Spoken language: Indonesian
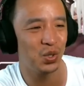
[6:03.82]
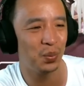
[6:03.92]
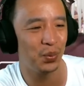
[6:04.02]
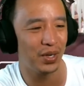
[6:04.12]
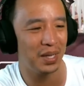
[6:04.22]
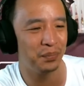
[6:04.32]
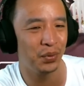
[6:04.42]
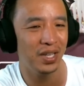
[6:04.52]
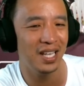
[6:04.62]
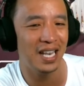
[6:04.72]
20
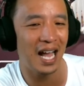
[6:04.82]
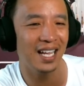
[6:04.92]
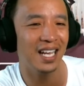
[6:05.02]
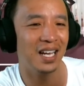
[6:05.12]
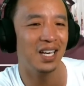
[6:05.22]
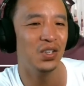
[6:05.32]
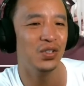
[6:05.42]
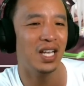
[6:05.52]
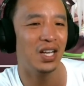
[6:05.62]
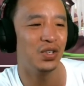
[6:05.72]
ribu hilang ya, lu
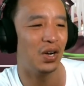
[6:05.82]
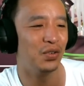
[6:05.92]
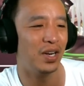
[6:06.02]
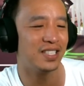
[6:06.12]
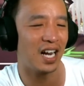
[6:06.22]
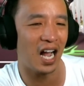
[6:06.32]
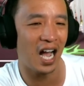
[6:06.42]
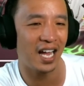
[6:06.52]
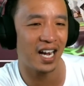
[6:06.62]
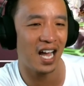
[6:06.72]
nya juga udah
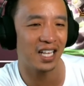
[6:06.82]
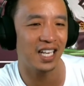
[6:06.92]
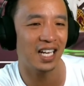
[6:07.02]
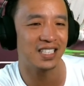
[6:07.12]
sekarat tinggal